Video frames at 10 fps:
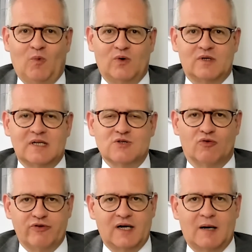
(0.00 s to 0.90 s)
und
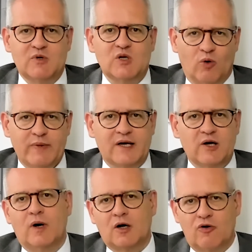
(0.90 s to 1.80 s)
insofern haben die Notenbanker
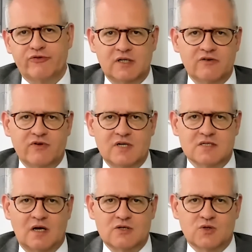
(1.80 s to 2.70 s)
immer darauf
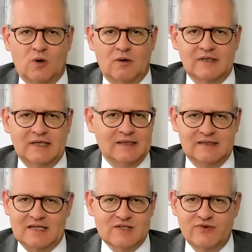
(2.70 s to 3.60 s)
hingewiesen, also äh,
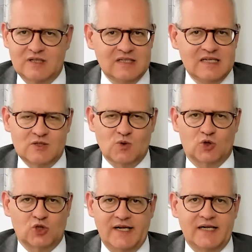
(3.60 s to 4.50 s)
das wird nicht so
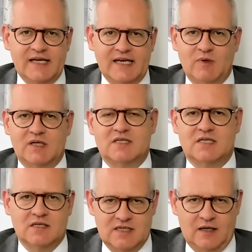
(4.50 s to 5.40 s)
schnell gehen mit den
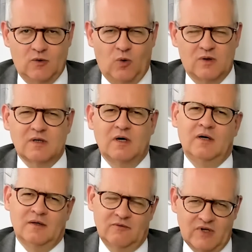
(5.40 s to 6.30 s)
Zinssenkungen. Und
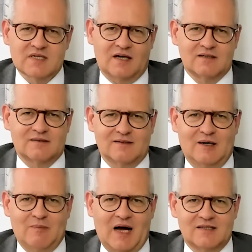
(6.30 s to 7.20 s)
wie gesagt,
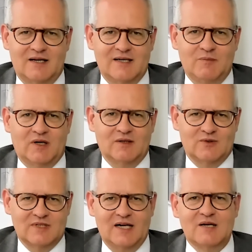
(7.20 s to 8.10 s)
äh, Marktteilnehmerinnen
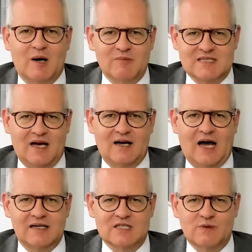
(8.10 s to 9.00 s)
und Teilnehmer haben das lange
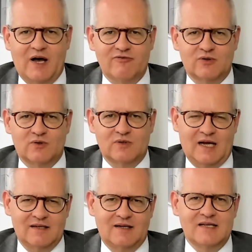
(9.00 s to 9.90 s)
angezweifelt und
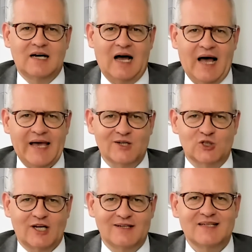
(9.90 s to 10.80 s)
hatten da ihre eigene
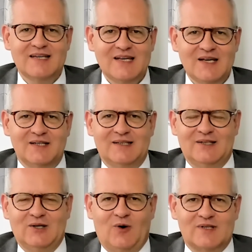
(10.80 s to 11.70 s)
Strategie
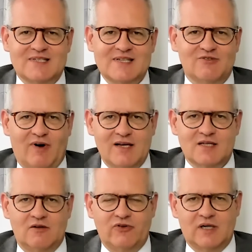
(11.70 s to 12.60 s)
und
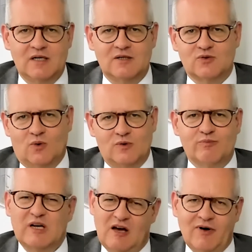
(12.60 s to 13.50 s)
Sichtweise entwickelt
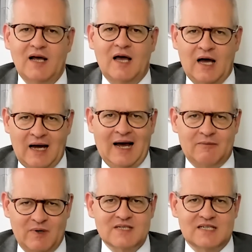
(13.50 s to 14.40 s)
und mittlerweile
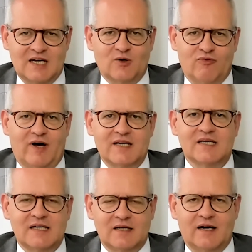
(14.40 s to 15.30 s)
hat man sich da doch
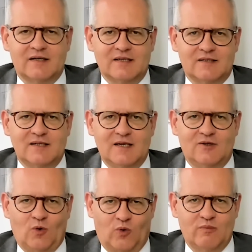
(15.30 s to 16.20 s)
weitgehend eigentlich
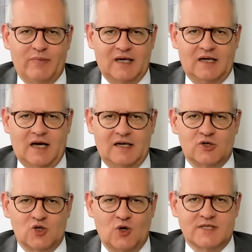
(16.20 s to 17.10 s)
den Notenbankern
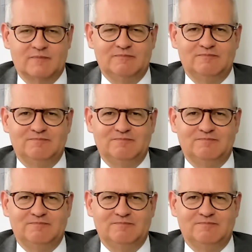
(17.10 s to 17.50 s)
angeschlossen.